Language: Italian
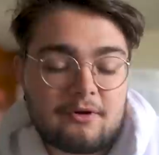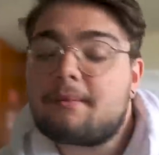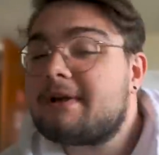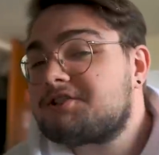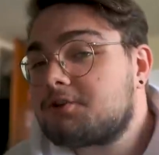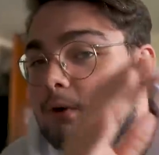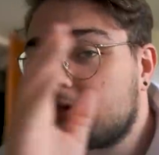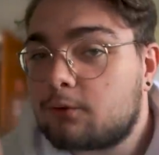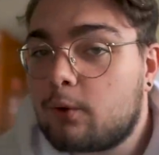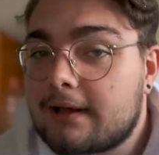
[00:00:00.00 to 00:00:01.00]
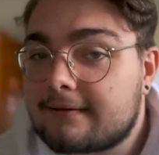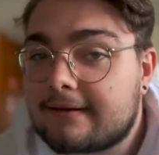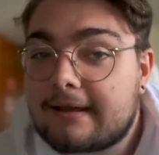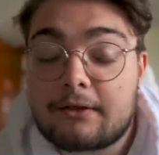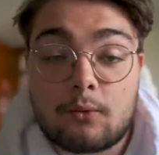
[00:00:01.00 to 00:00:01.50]
Poi vabbè, il 52% ha
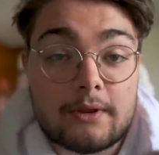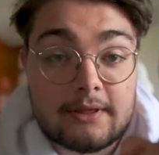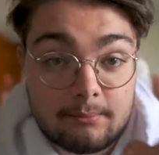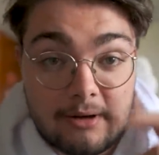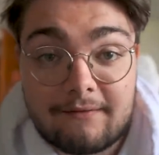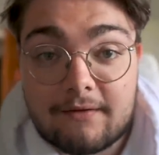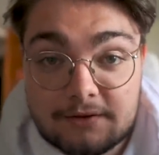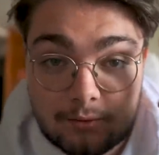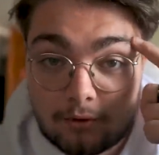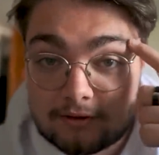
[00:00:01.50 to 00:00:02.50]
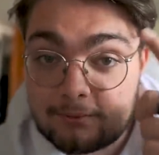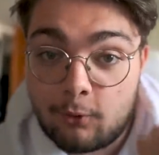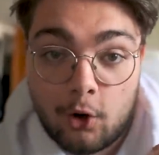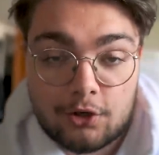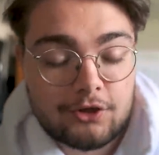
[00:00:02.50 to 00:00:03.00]
azzeccato, quindi bravi, avete un
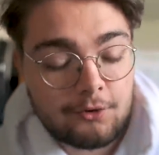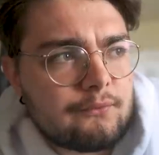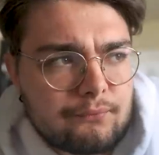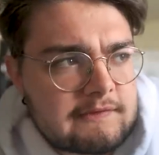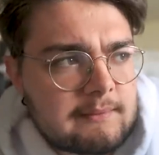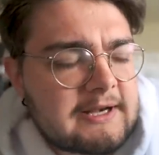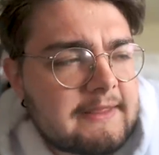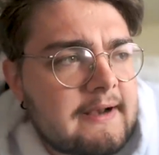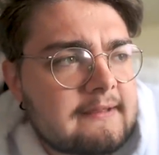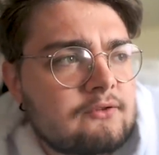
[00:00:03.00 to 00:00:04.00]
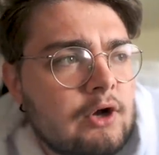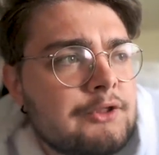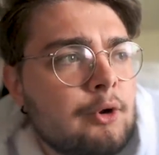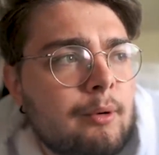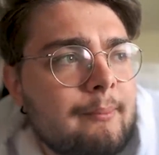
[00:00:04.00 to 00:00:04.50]
ottimo occhio. O forse perché nella storia
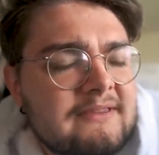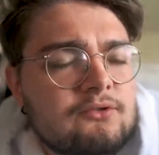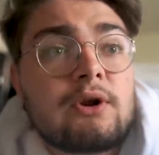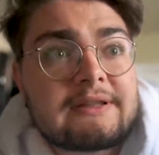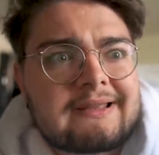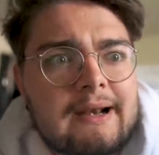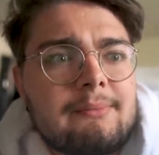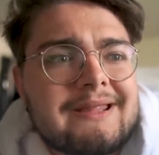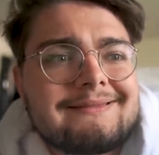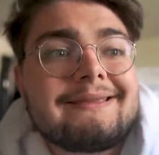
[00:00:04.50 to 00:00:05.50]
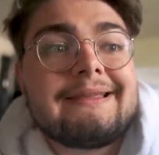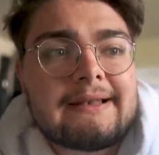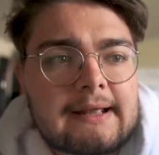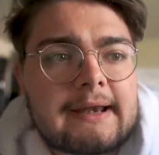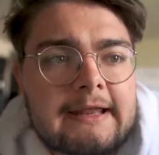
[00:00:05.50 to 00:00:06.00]
dopo ho messo letteralmente
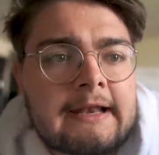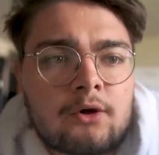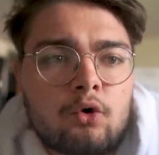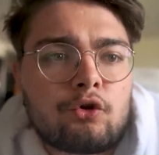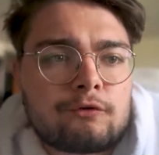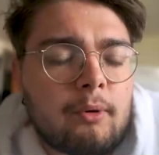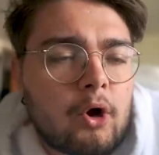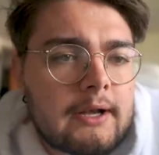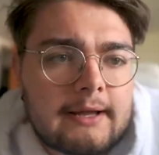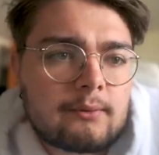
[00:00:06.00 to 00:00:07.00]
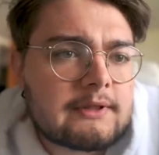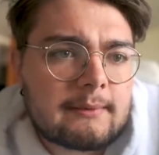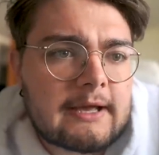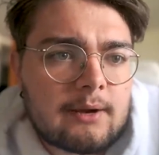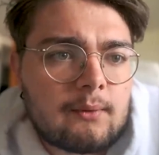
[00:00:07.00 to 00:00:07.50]
il reel con lo spoiler, quindi
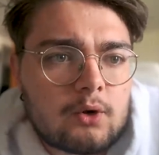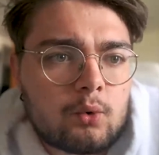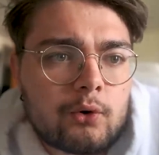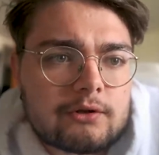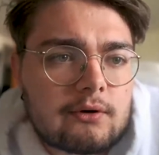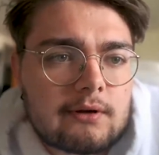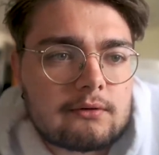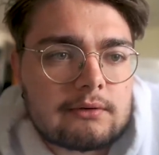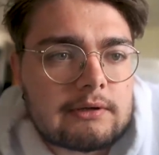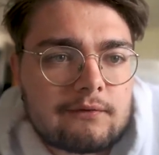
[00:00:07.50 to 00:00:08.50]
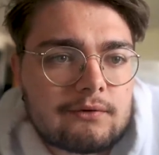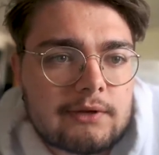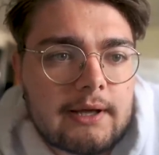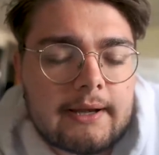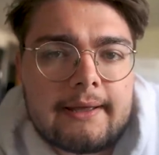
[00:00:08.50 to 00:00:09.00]
magari qualcuno è tornato indietro a
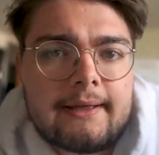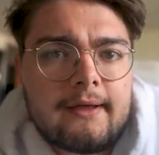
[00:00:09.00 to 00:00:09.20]
votare.